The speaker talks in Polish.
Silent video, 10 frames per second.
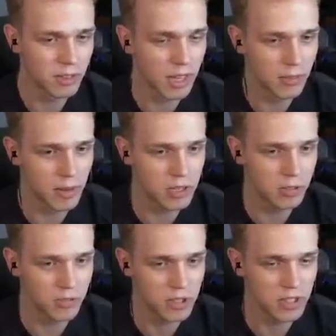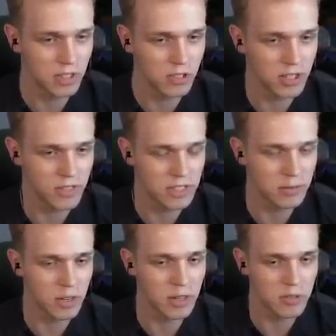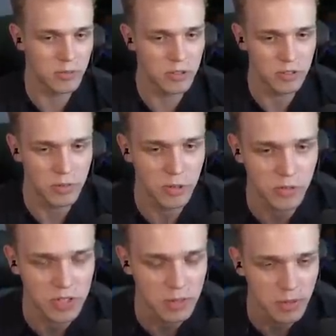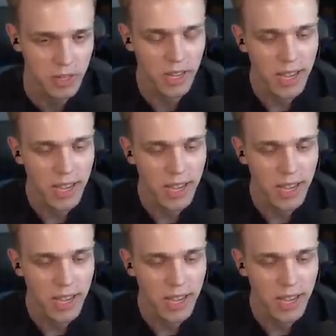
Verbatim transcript: ten, macie tu wszyscy, jeszcze raz was tepnąłem, żeby, żeby tu wszyscy byli.